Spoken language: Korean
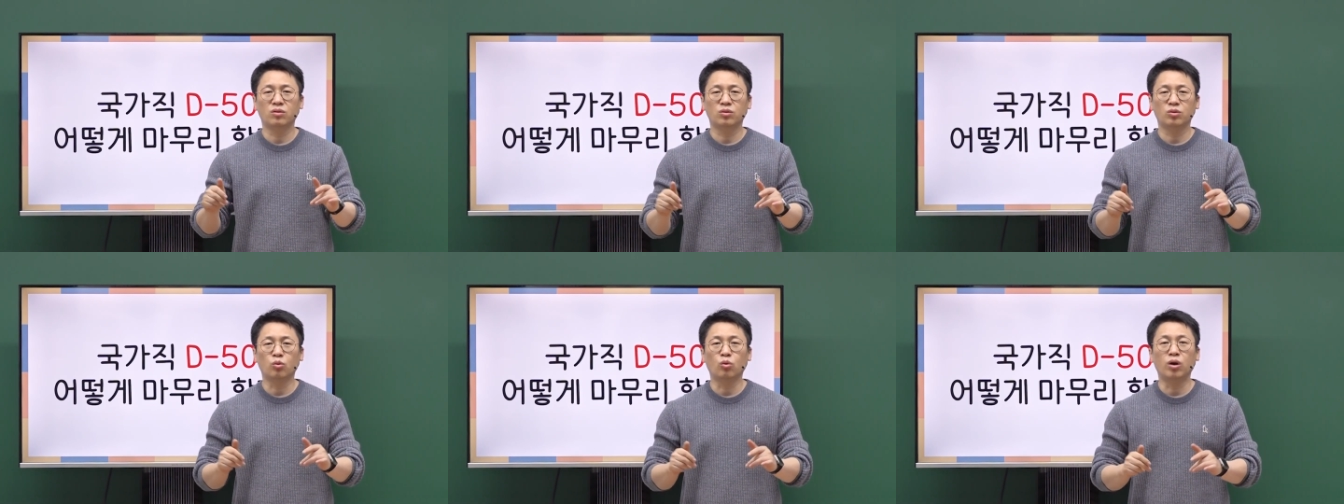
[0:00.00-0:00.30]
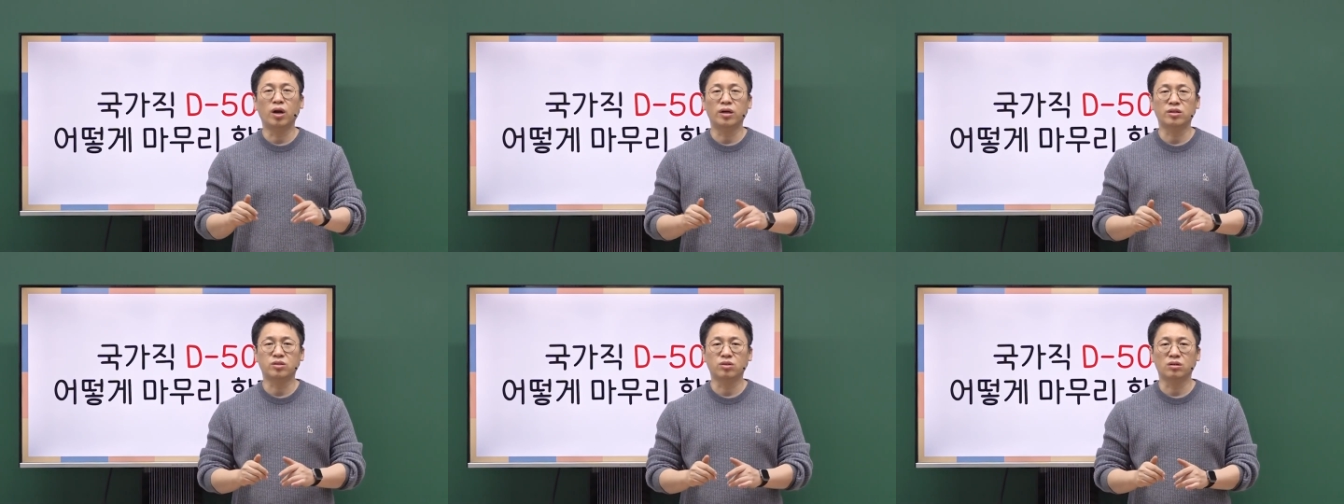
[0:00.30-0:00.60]

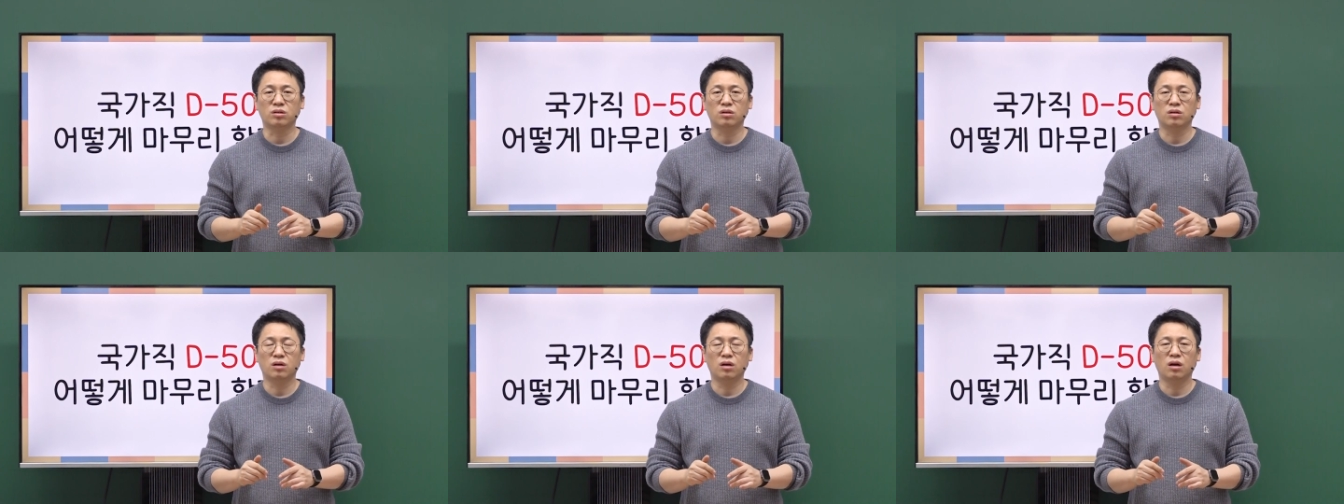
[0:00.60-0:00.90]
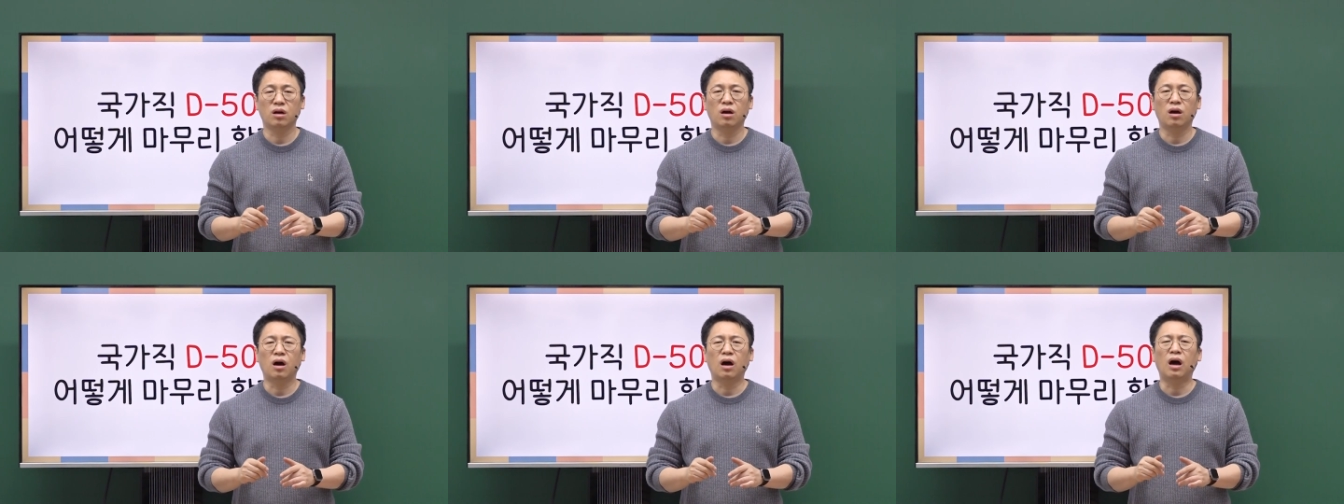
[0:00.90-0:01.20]
놀라죠.
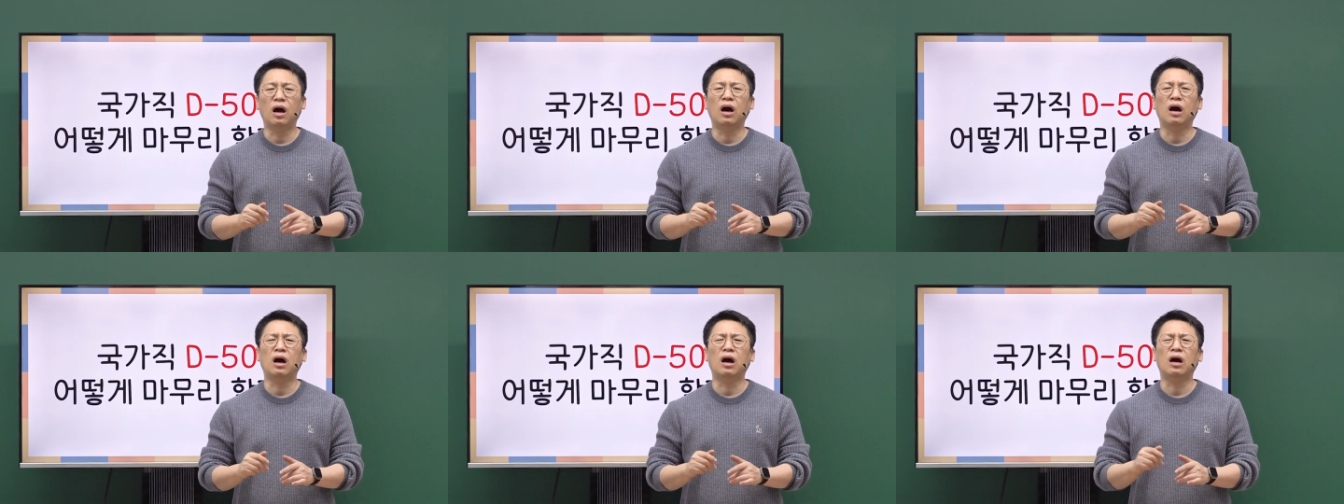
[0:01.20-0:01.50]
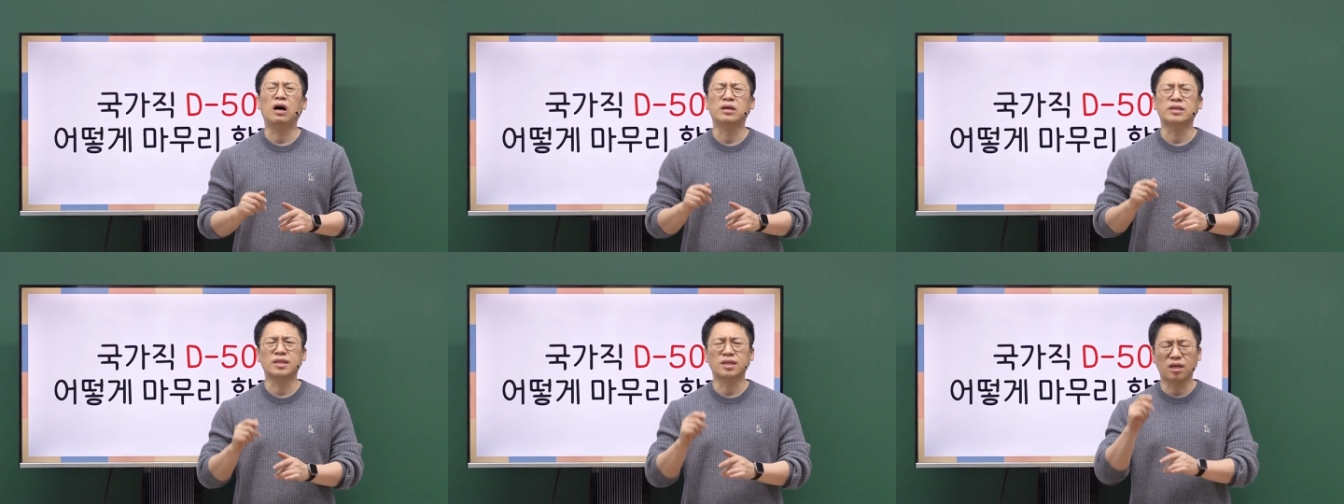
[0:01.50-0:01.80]

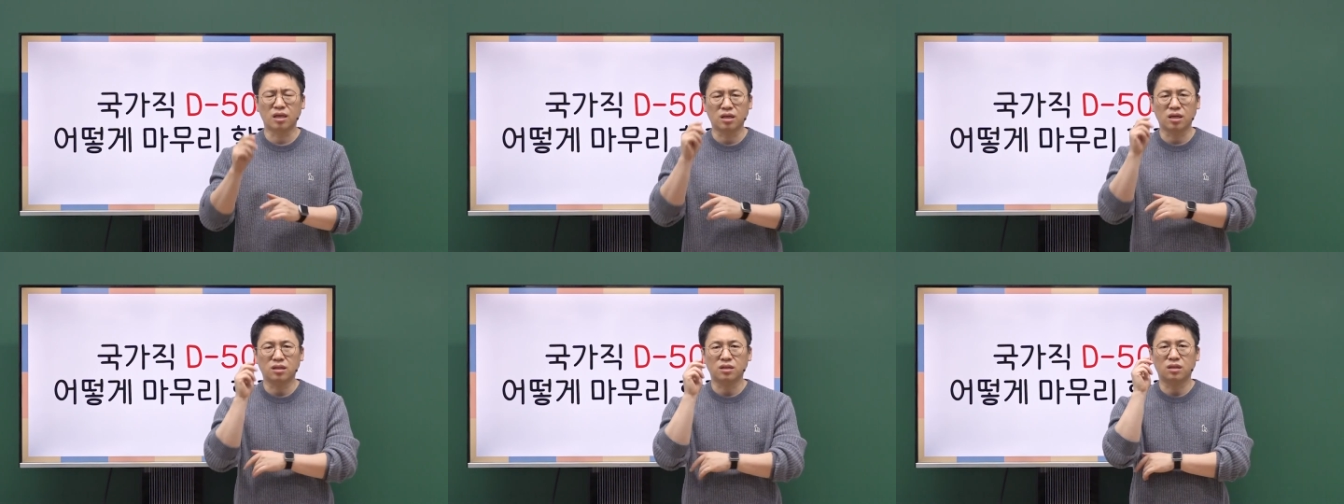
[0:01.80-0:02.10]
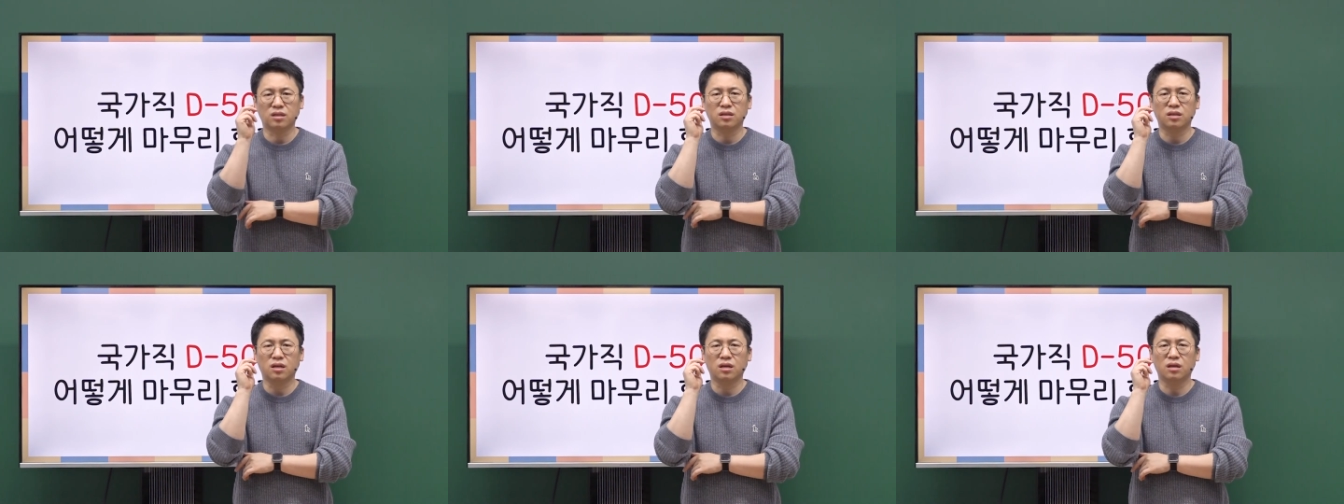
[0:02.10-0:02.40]
아, 생각이 안
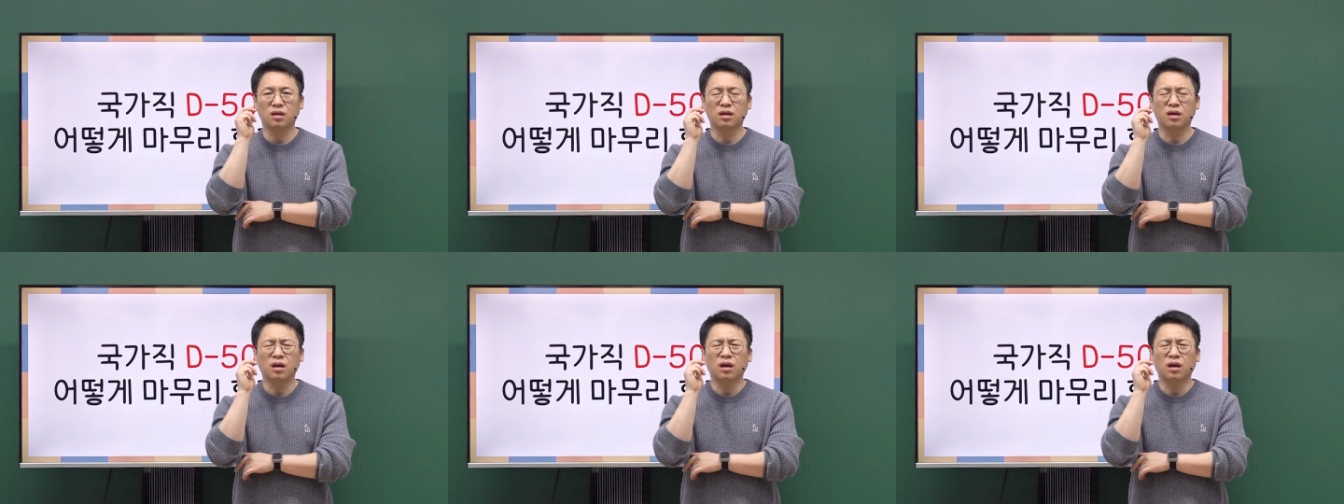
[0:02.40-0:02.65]
난다.